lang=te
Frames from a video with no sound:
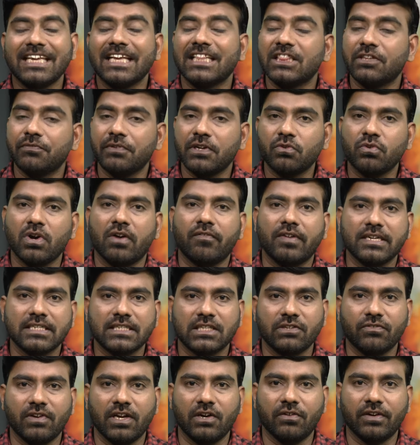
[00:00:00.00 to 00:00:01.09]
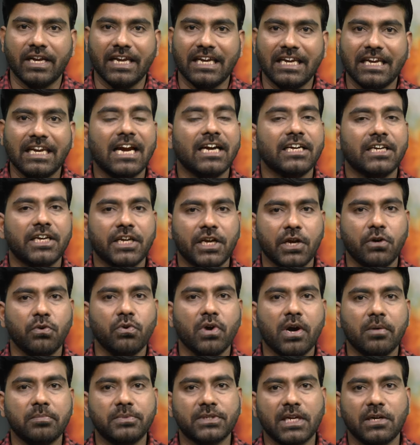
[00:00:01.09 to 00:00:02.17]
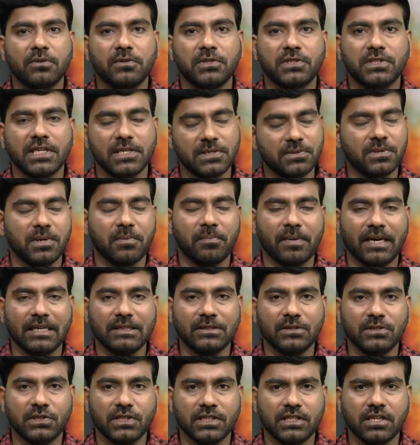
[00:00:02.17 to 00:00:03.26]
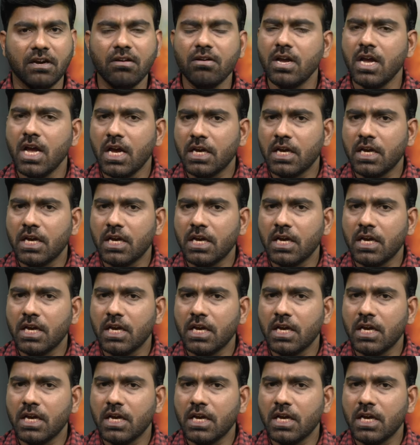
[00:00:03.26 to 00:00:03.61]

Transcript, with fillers: ఎంతవరకు అవాస్తవాలున్నాయి ఇలాంటి ఎన్నో అంశాల గురించి తెలుసుకునే ప్రయత్నం చేద్దాం